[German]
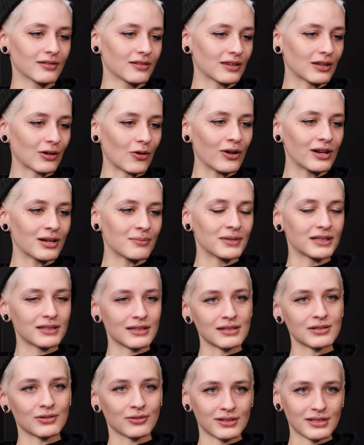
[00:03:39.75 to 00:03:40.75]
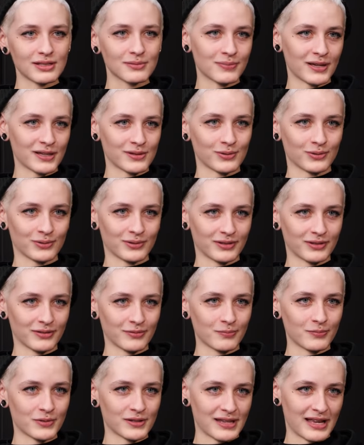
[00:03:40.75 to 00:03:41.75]
die Rolle mit diesen und diesen
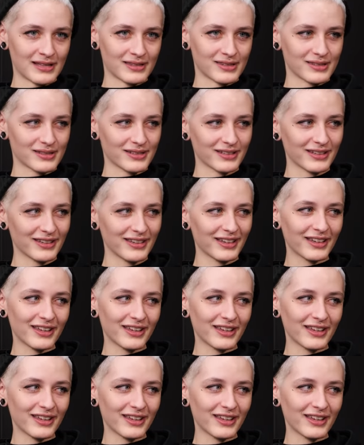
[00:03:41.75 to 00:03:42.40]
Personen besetzt?